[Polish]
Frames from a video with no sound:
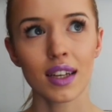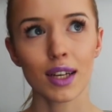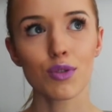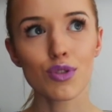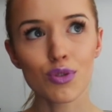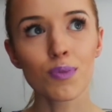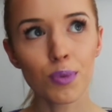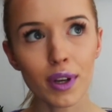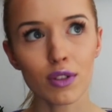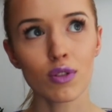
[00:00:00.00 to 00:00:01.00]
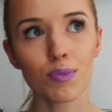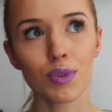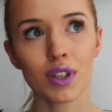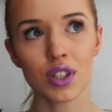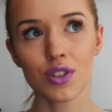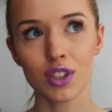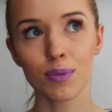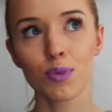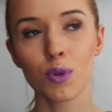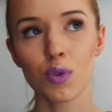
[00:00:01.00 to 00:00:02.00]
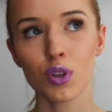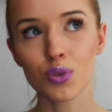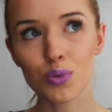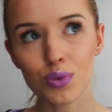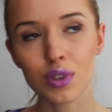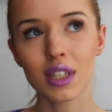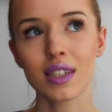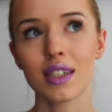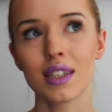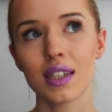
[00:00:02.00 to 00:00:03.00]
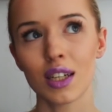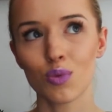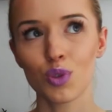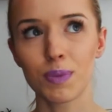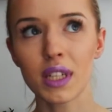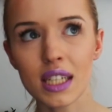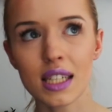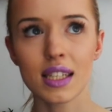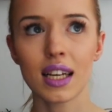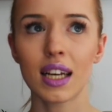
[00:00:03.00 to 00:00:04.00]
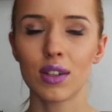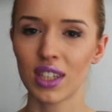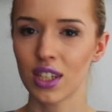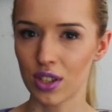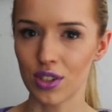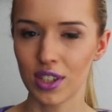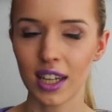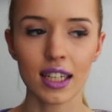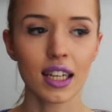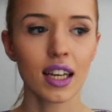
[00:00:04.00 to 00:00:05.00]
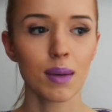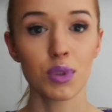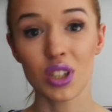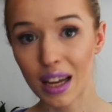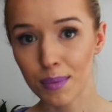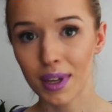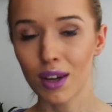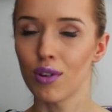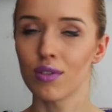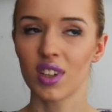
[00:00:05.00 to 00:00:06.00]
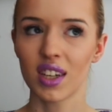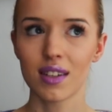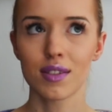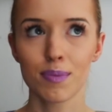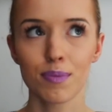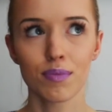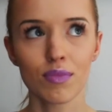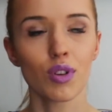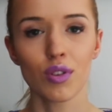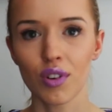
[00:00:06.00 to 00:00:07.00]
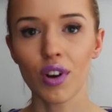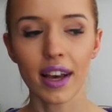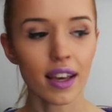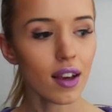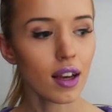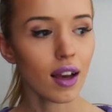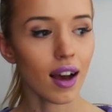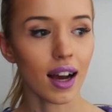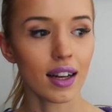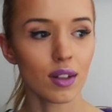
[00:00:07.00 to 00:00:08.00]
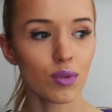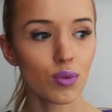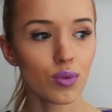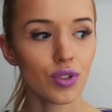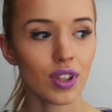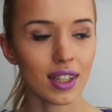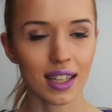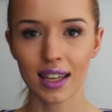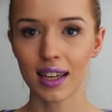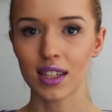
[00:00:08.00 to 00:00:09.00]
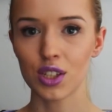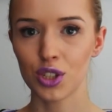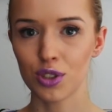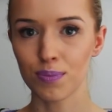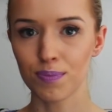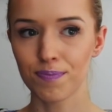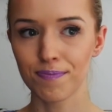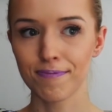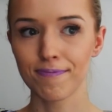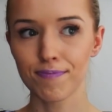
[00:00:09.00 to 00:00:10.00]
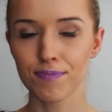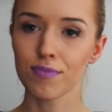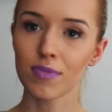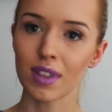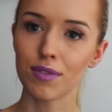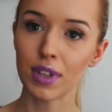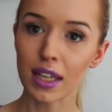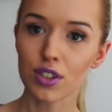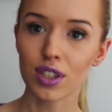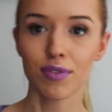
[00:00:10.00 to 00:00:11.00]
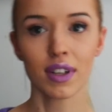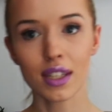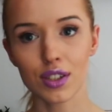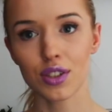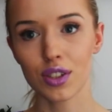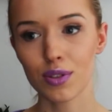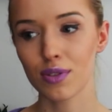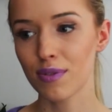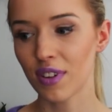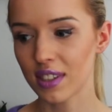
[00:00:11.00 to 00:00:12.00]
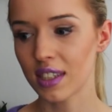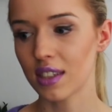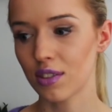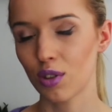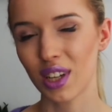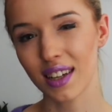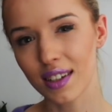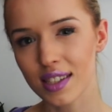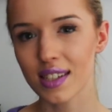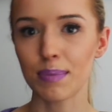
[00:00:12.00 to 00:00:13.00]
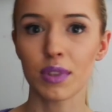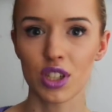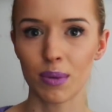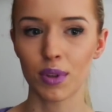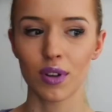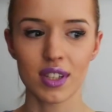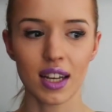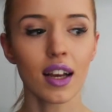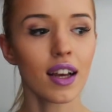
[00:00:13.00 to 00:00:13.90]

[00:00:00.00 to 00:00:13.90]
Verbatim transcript: jak już coś kupuję, to kupuję rzeczy typu koszulki, jakąś bliznę, no takie rzeczy, tak? Piżamy, o, takie, to ok, ale ogólnie takie jakieś mm, większe, fajniejsze rzeczy, swetry, to tak sceptycznie podchodzę.